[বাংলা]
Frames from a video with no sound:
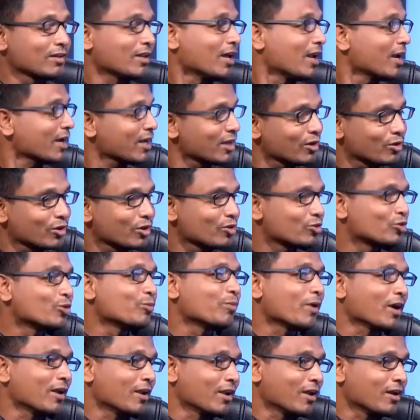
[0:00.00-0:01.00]
তারা কিন্তু
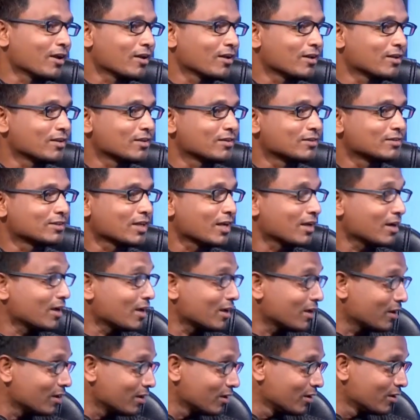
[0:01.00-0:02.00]
কিছুই পায় না যারা